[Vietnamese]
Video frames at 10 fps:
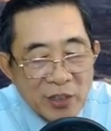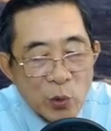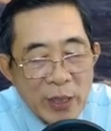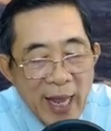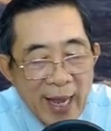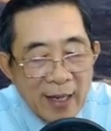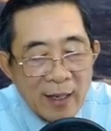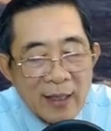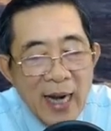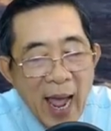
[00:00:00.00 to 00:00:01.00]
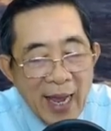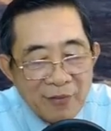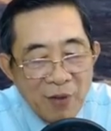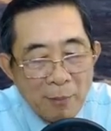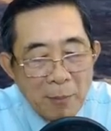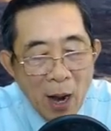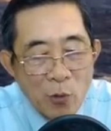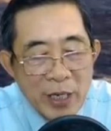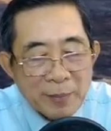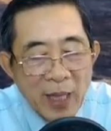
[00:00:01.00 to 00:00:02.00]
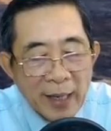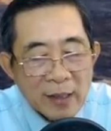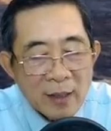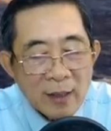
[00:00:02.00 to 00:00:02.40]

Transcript: thúy đen là hai pháp bảo hiếm thấy,